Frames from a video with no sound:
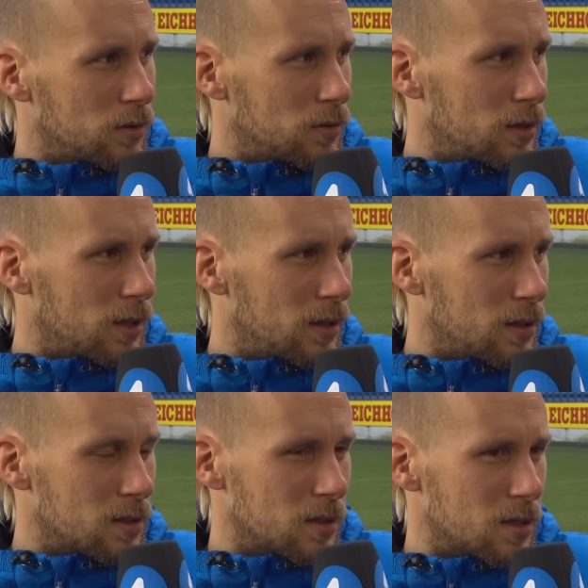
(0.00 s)
Und äh,
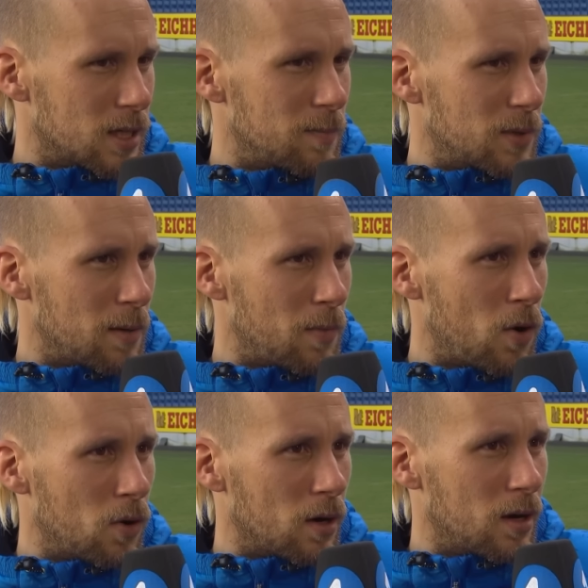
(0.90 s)
das, das gibt einem
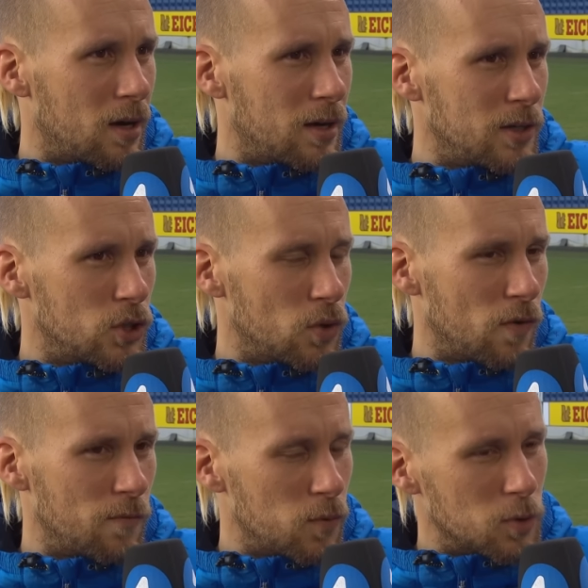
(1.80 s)
auch äh, nicht nur auf
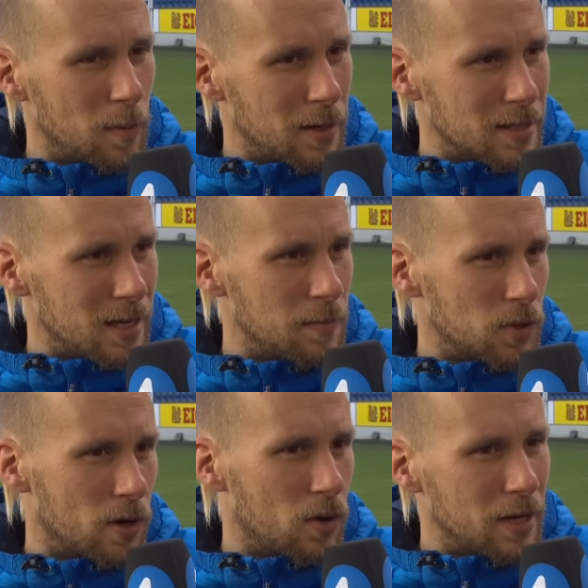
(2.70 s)
dem Fußballplatz eben,
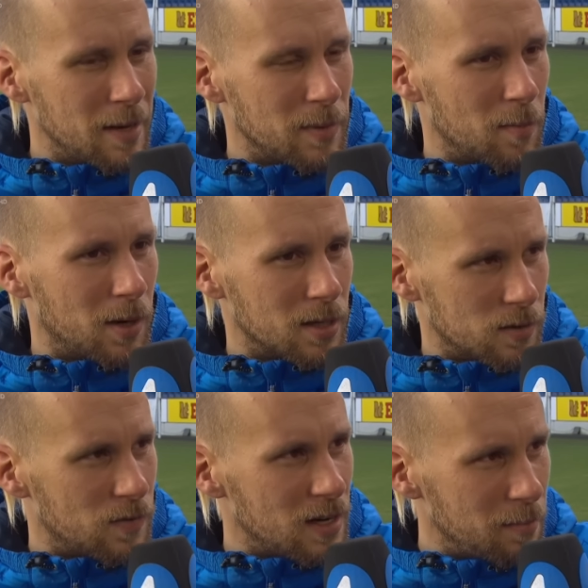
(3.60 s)
sondern auch neben dem Platz
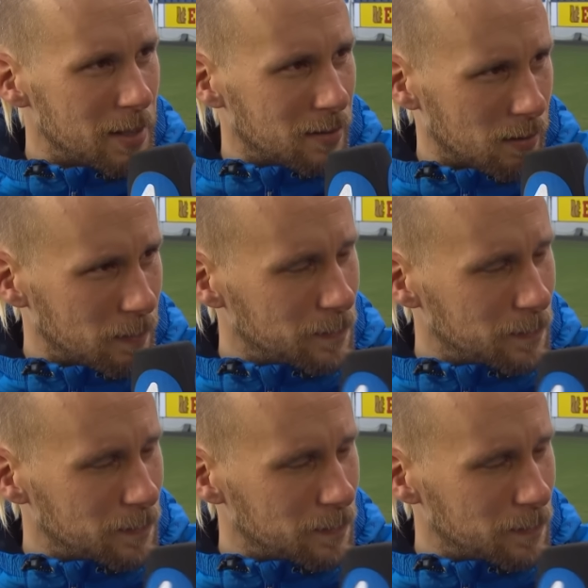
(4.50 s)
viel mit. Ja.